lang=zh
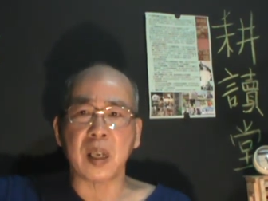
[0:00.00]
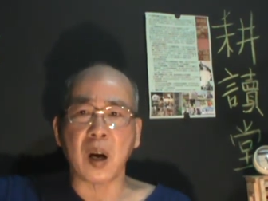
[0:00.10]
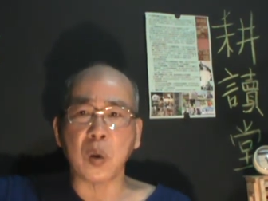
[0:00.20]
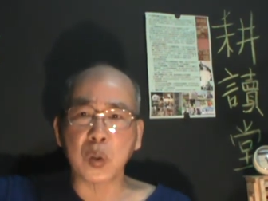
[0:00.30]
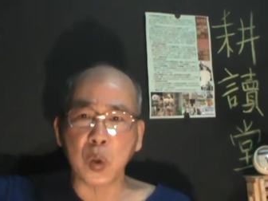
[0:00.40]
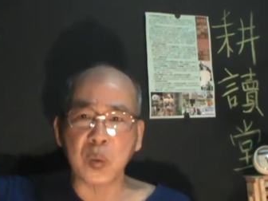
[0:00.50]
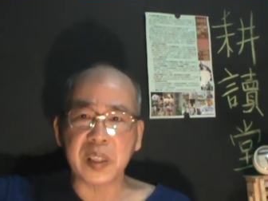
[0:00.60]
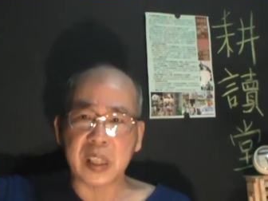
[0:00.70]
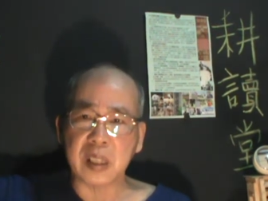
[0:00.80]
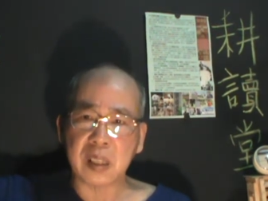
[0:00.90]
老中
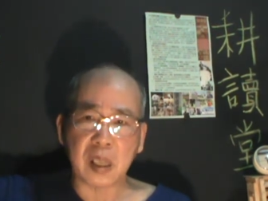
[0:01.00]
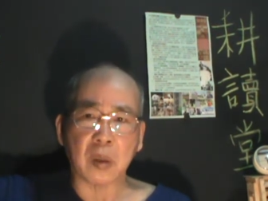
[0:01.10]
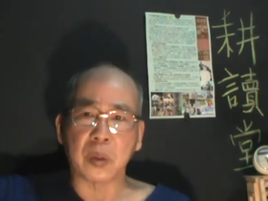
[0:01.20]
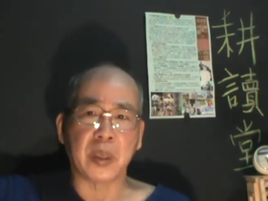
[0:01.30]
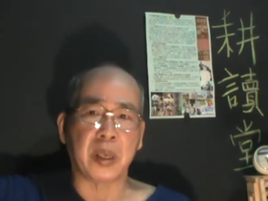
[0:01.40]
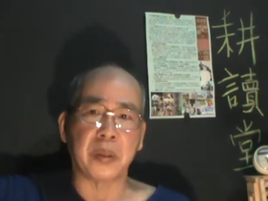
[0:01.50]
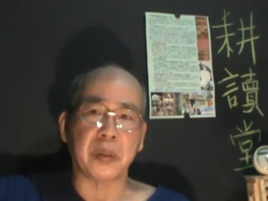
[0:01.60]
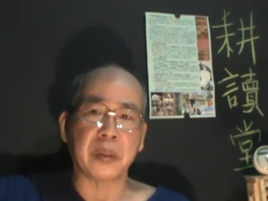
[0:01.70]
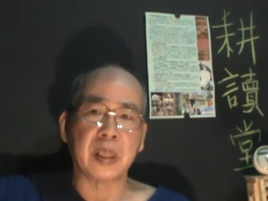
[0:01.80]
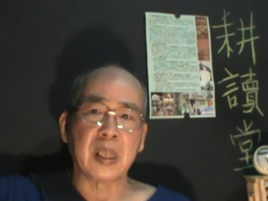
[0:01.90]
青少都要有，
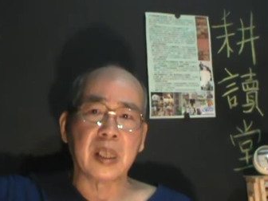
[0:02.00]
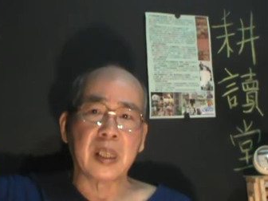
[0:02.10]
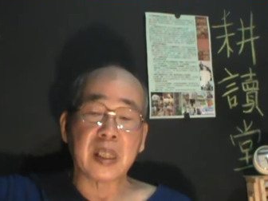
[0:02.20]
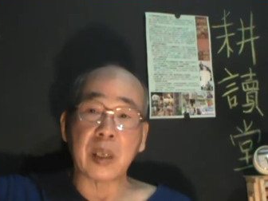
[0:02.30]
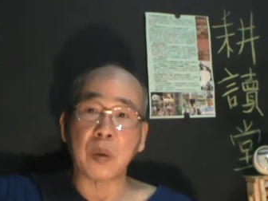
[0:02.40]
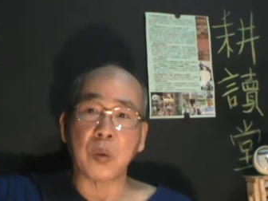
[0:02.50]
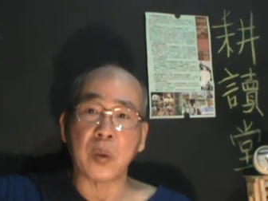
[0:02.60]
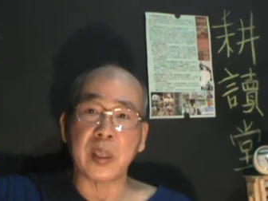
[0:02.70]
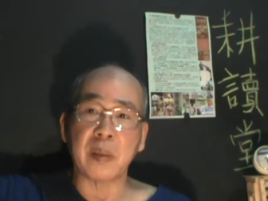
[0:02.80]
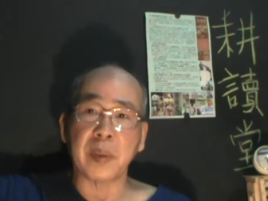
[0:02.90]
才有
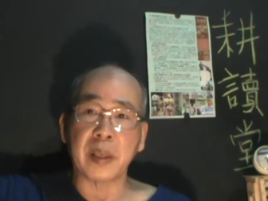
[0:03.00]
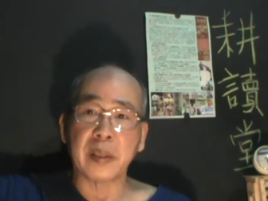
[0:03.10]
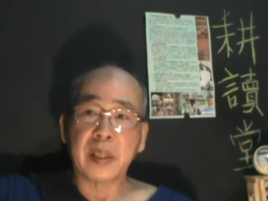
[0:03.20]
活力嘛。